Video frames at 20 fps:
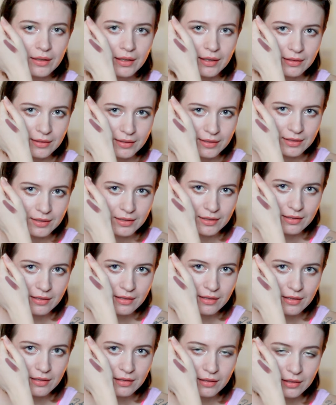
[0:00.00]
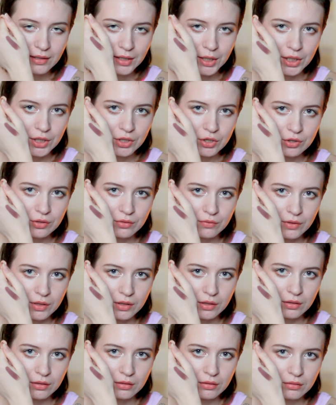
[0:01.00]
Это
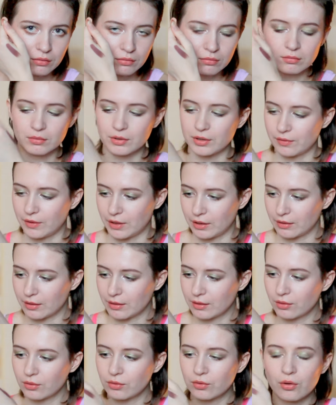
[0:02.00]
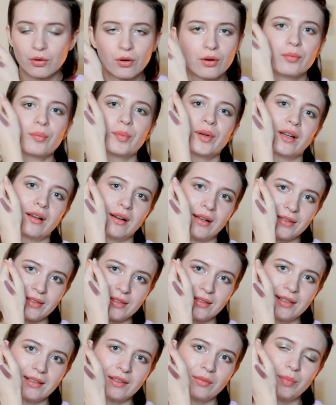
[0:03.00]
серо-коричневый цвет. Но ну, он
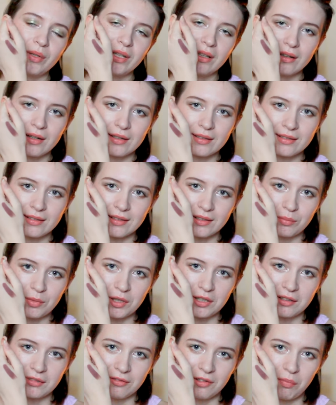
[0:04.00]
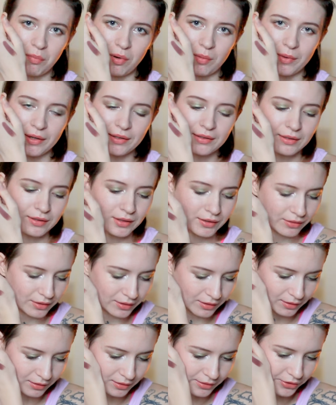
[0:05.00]
прекрасный. Это прекрасная матовая помада. Это,
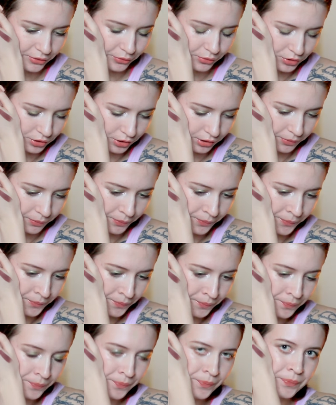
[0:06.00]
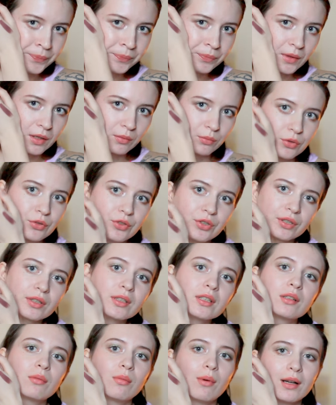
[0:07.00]
наверное, одна из лучших
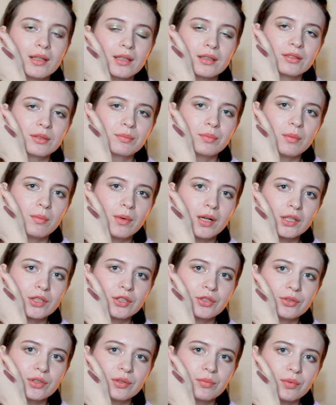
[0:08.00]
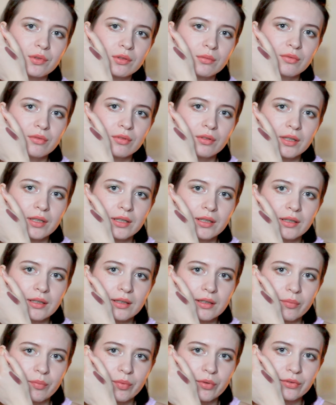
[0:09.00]
бюджетных матовых помад, что я пробовала. И
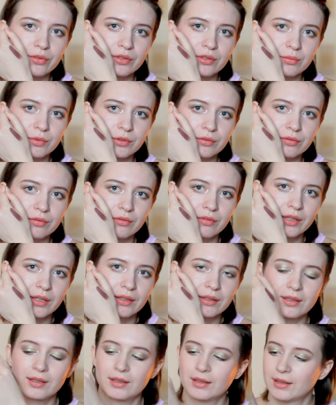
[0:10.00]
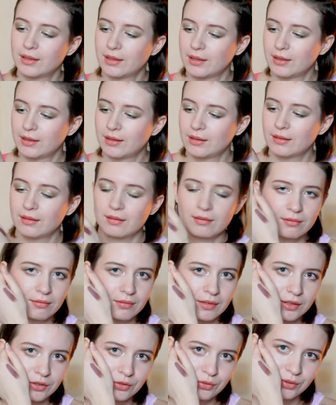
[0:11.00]
она просто мой фаворит.
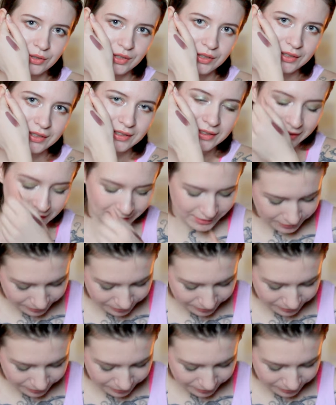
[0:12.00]
Она чудесна.